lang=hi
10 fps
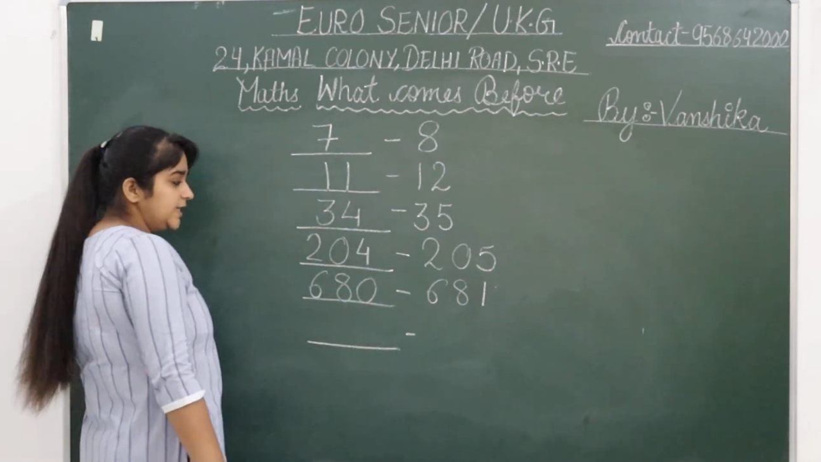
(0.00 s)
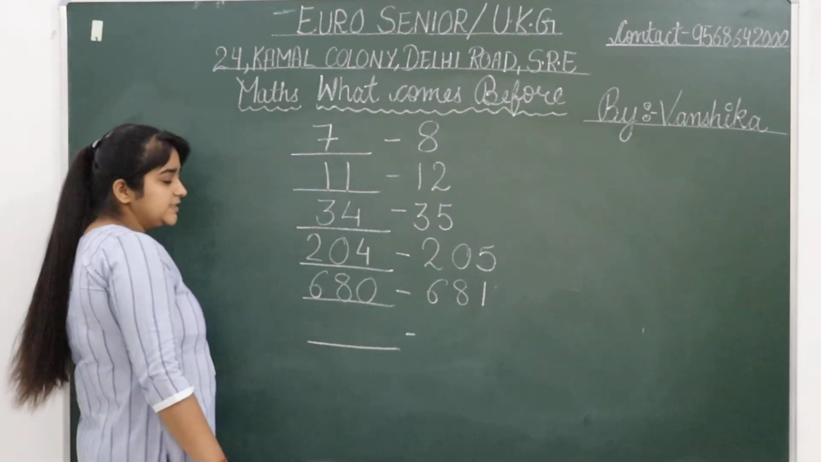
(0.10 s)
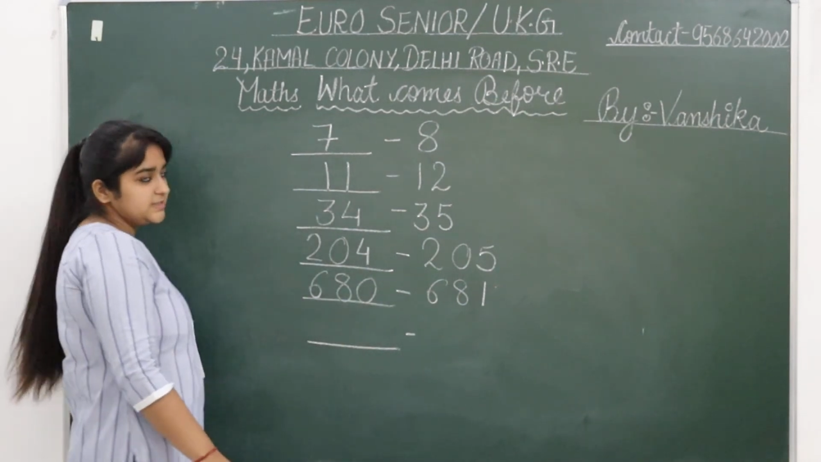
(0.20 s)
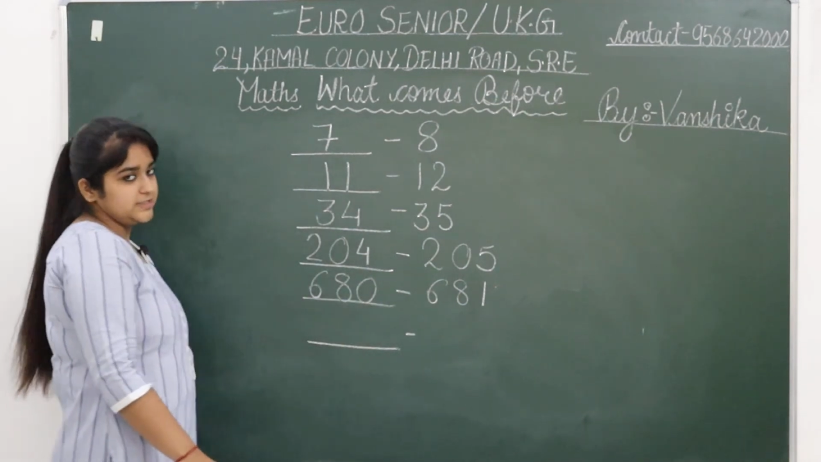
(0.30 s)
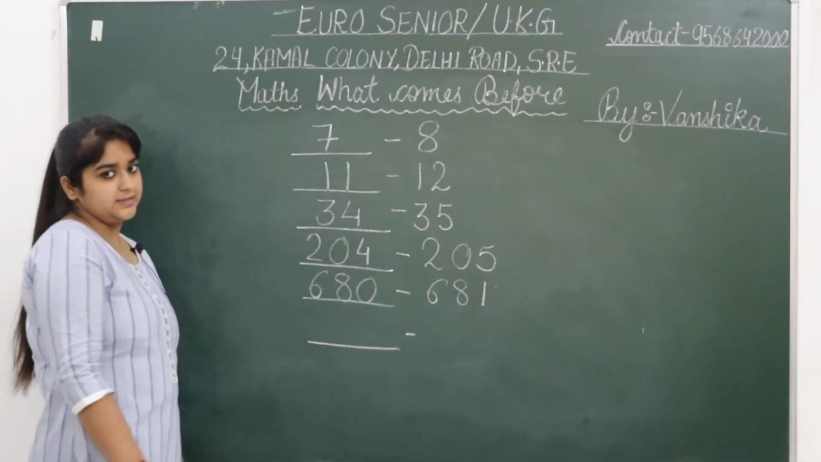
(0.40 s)

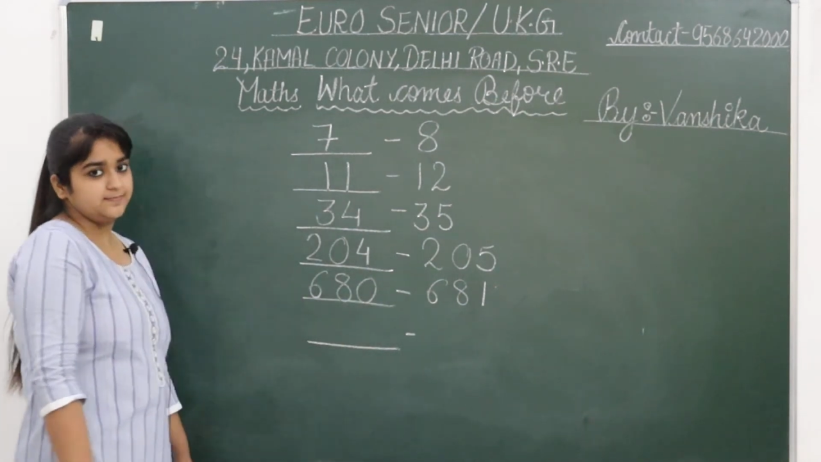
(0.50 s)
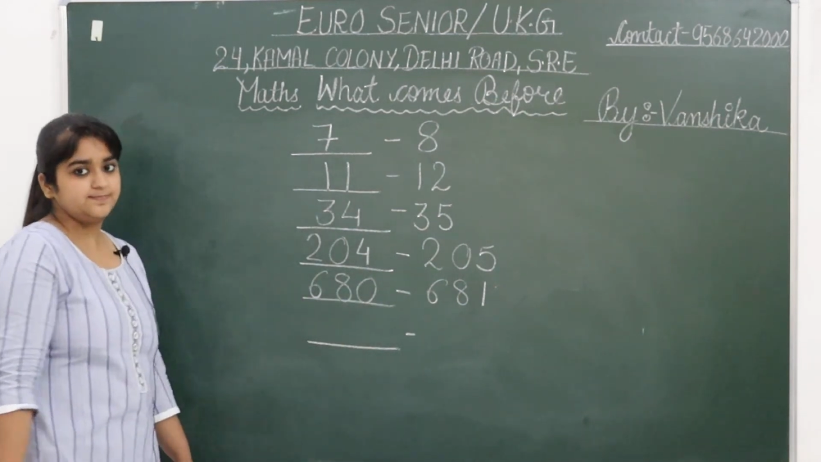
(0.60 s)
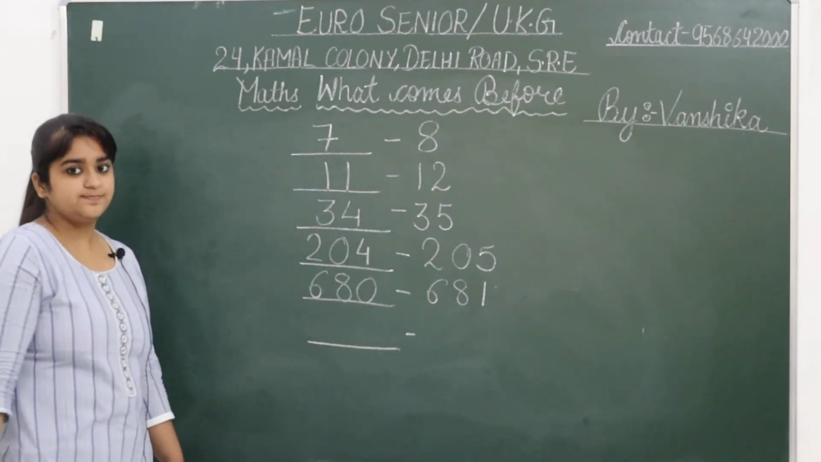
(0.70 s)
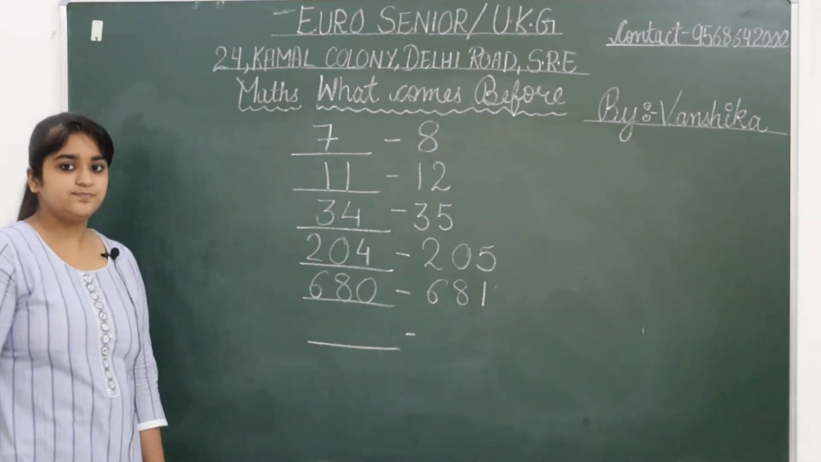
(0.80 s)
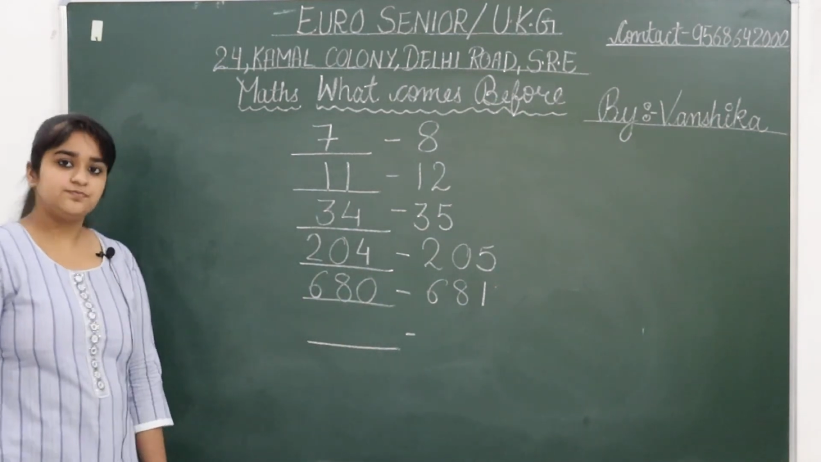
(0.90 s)
एट्टी
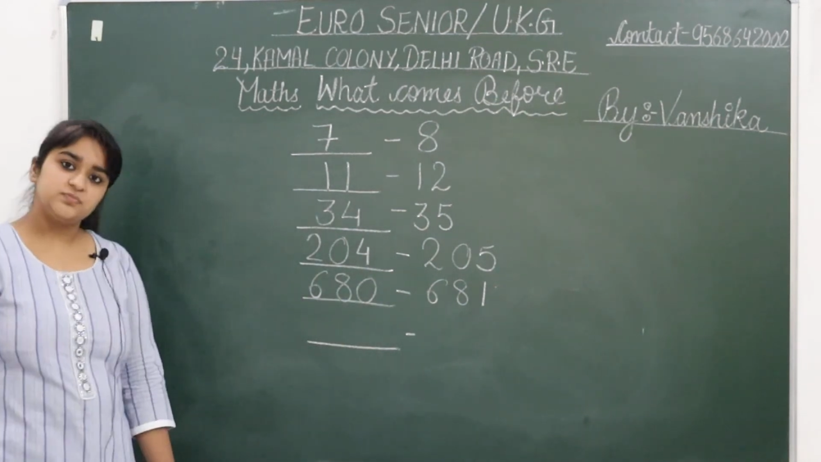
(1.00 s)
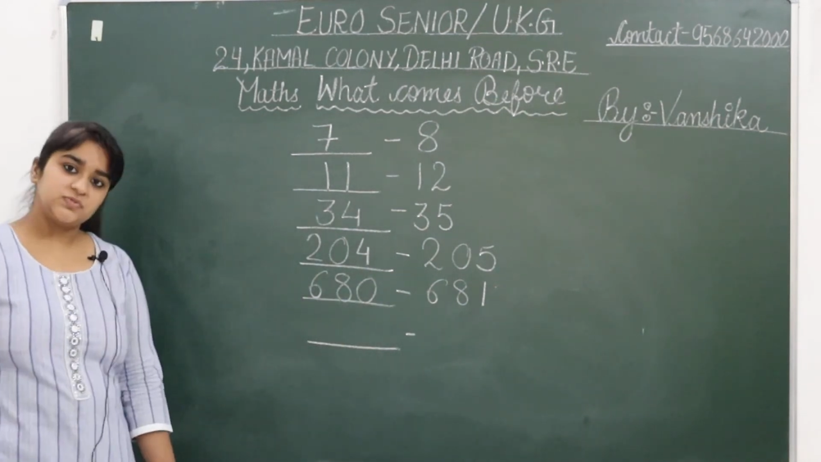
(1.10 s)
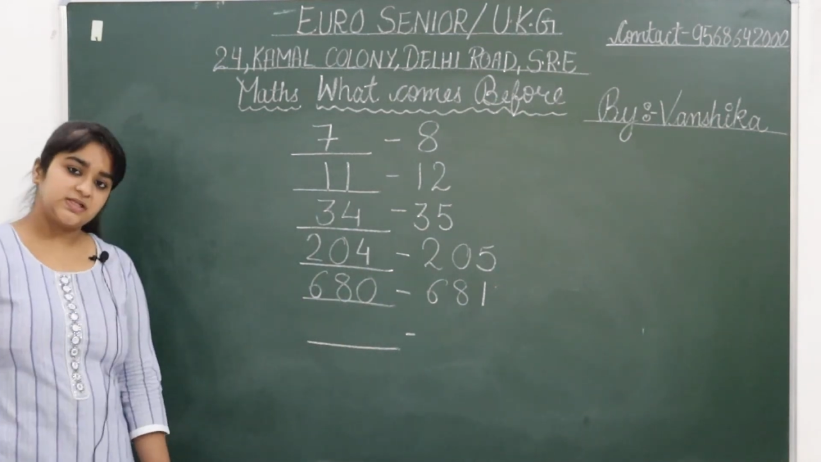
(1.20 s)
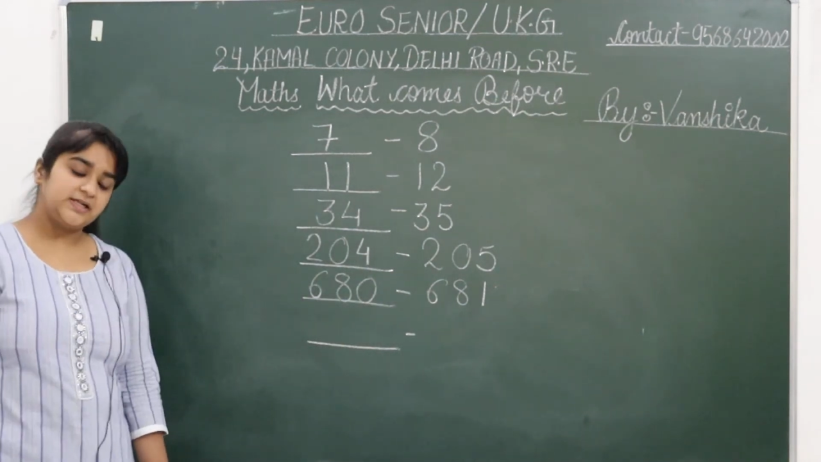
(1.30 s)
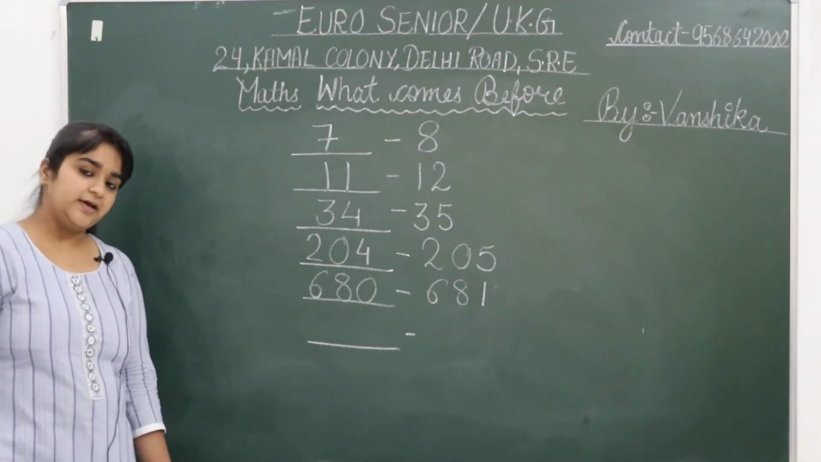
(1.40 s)

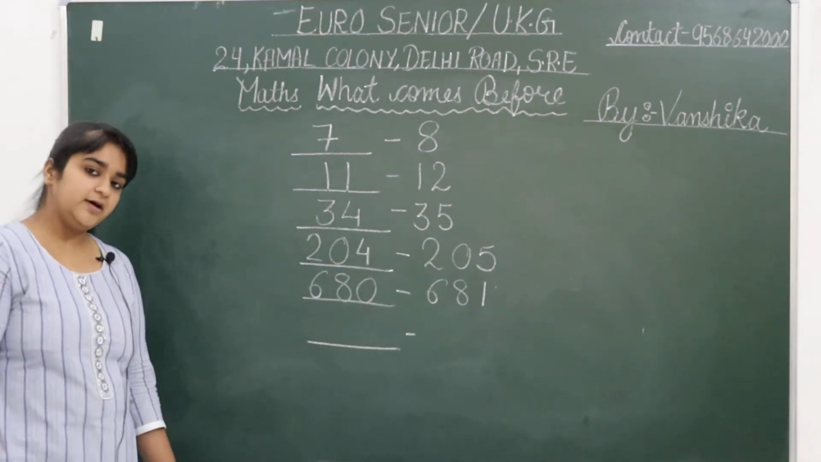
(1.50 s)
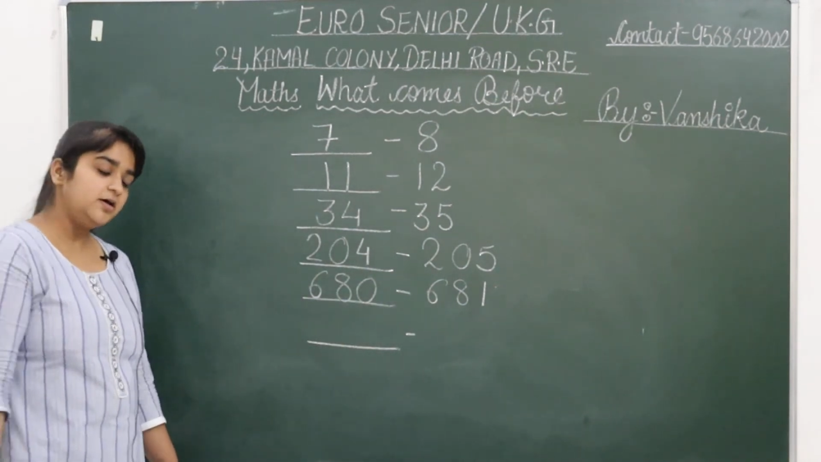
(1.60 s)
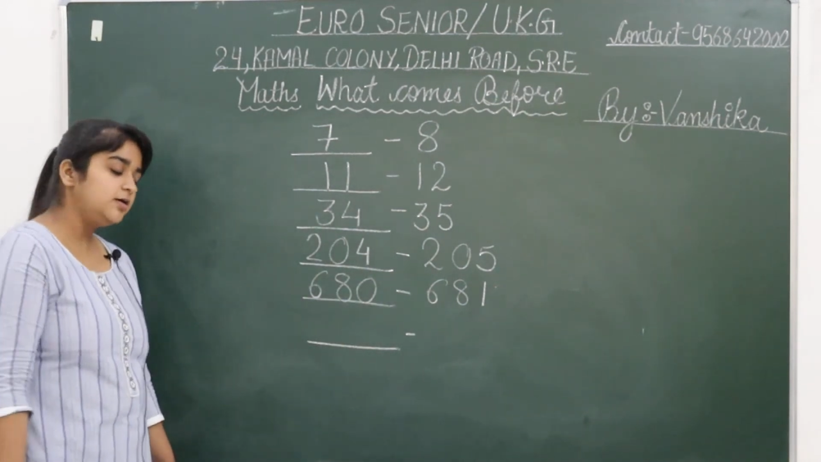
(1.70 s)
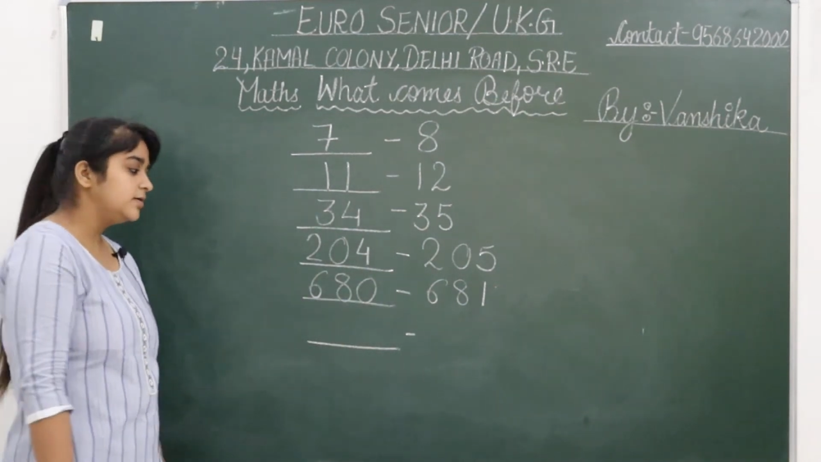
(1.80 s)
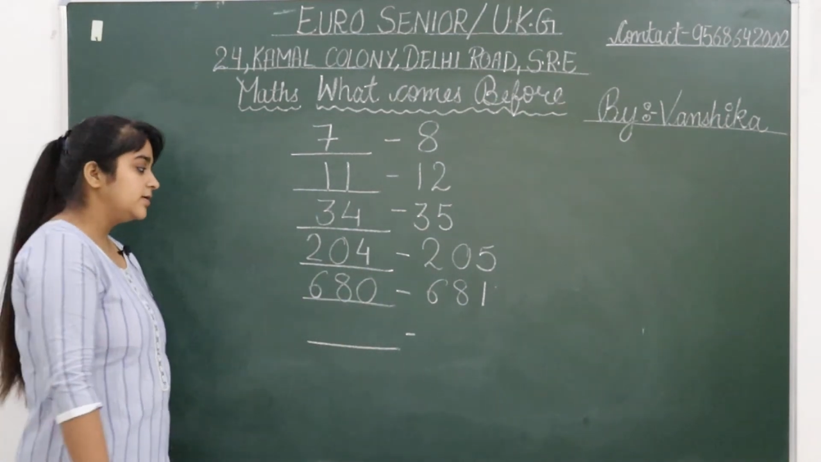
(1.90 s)

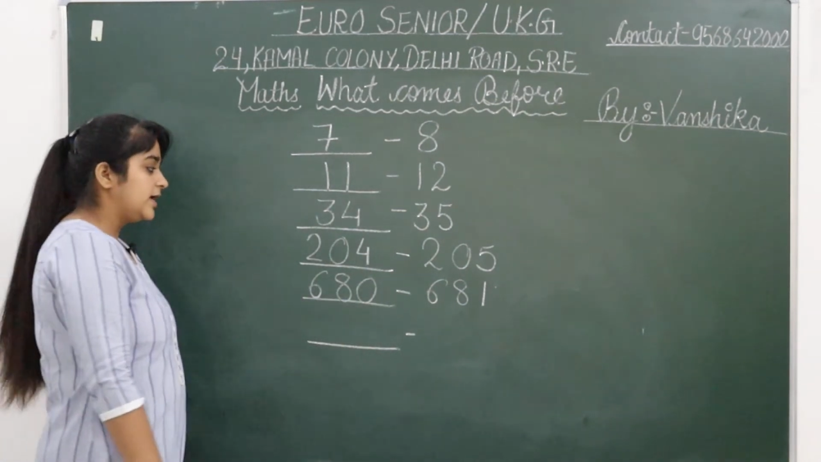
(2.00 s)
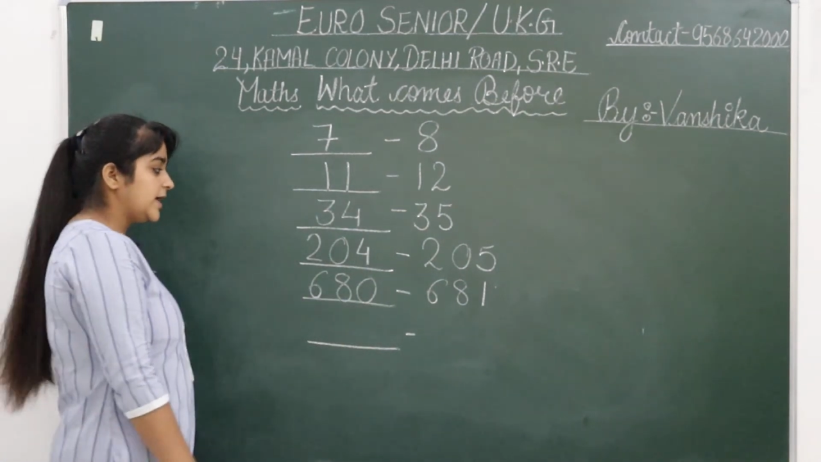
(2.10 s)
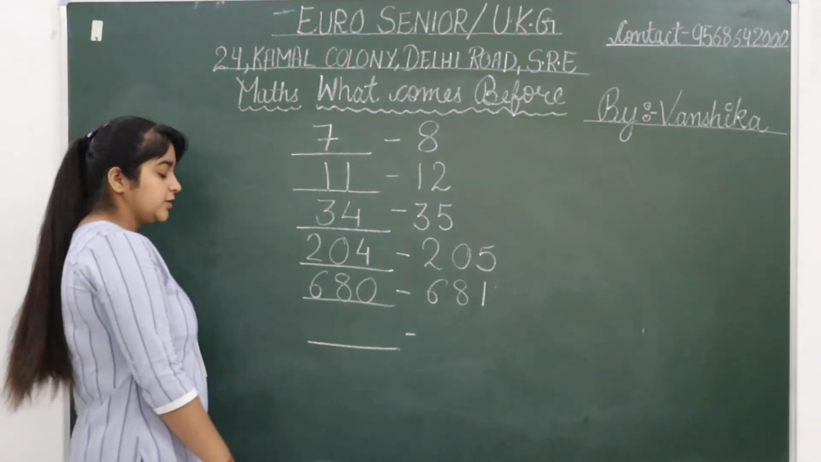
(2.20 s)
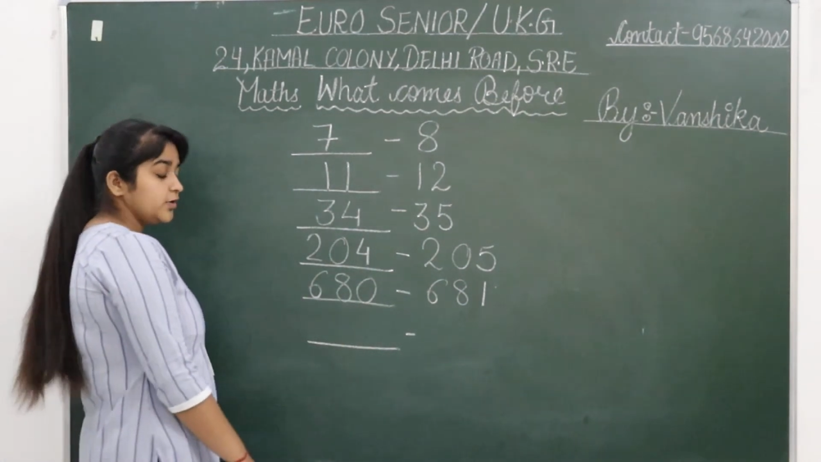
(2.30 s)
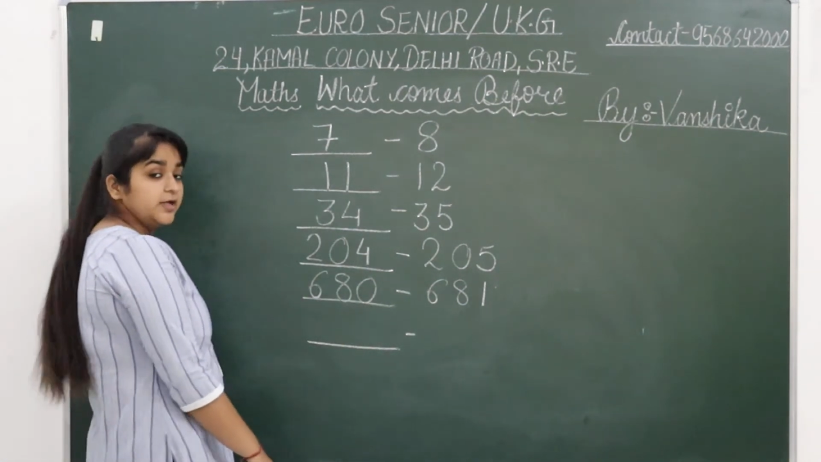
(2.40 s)
क्लियर आई